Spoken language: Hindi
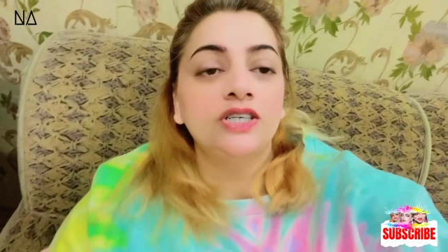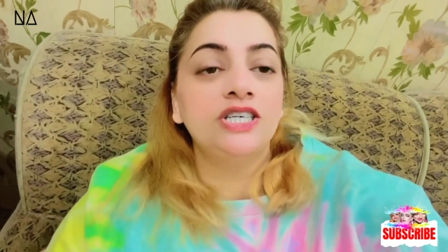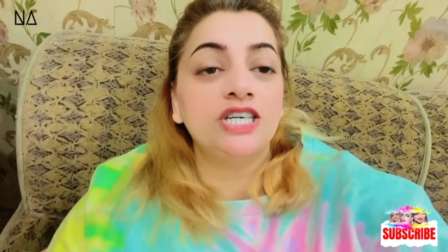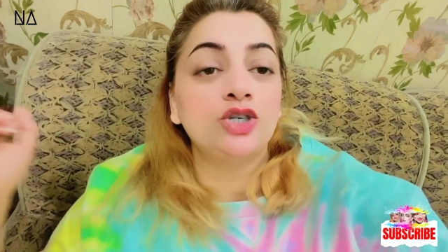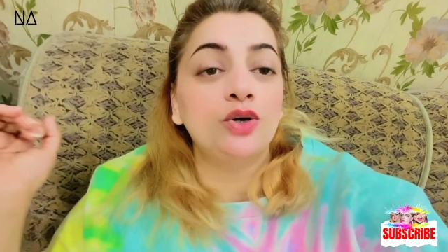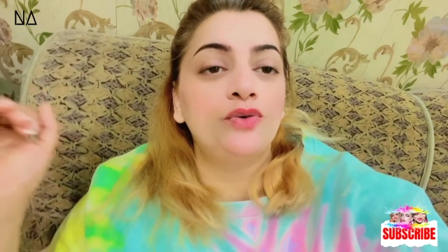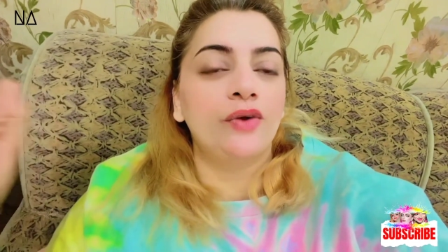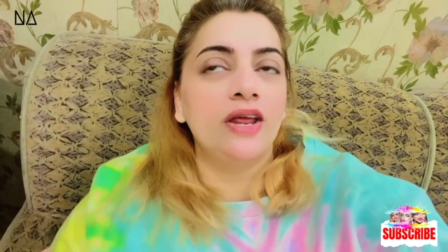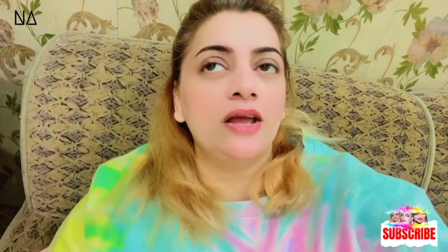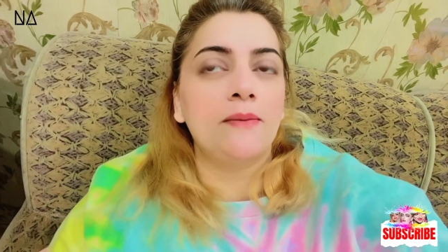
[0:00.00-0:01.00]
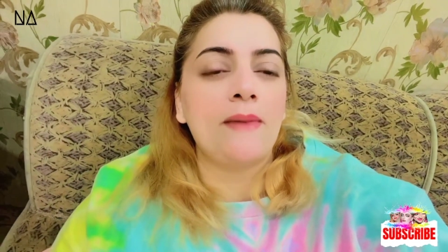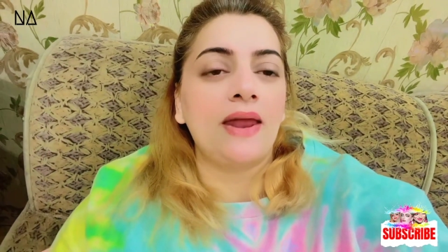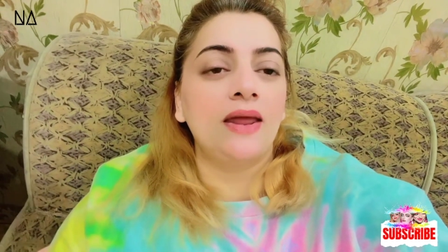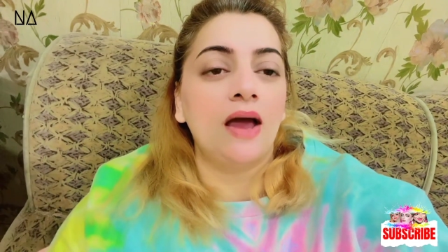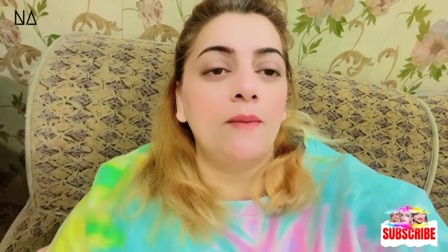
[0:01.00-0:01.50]
ये जो ड्रिंक
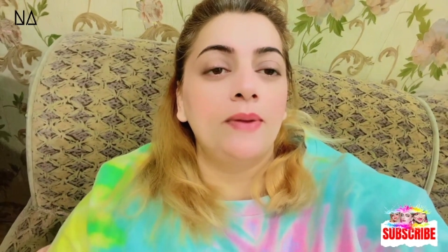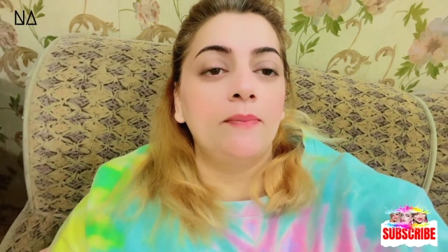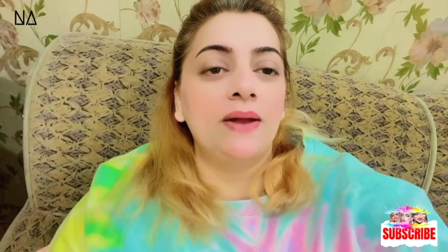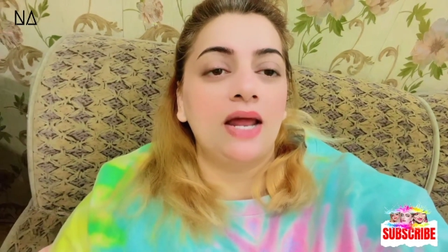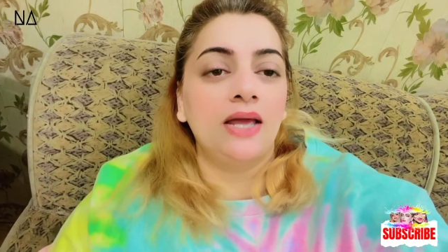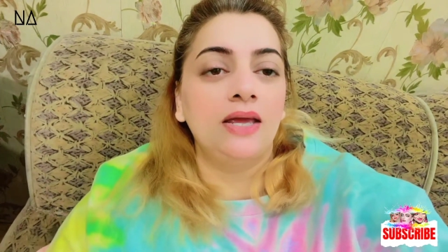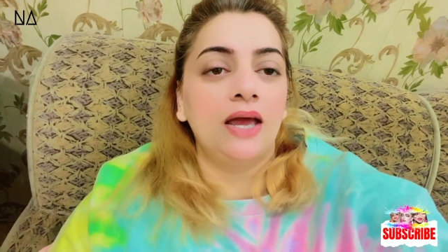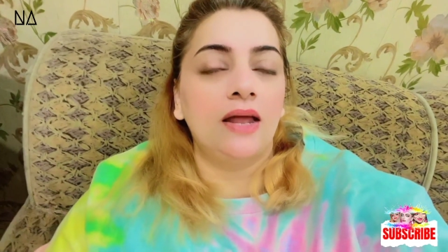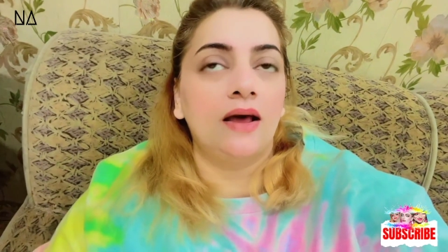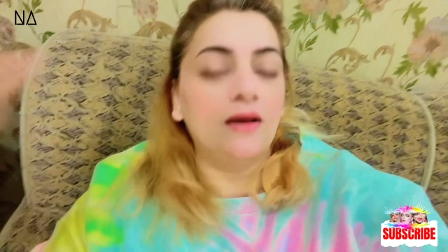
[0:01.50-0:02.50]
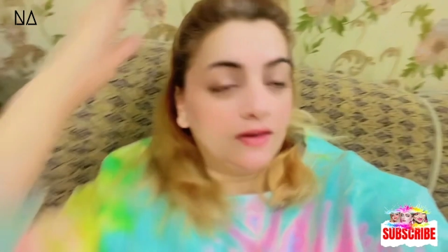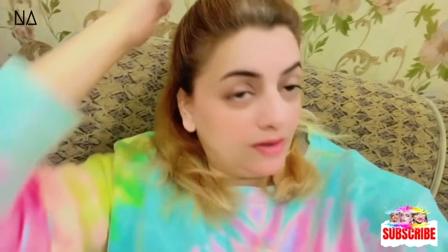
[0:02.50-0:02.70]
मैंने अभी बनाई है ना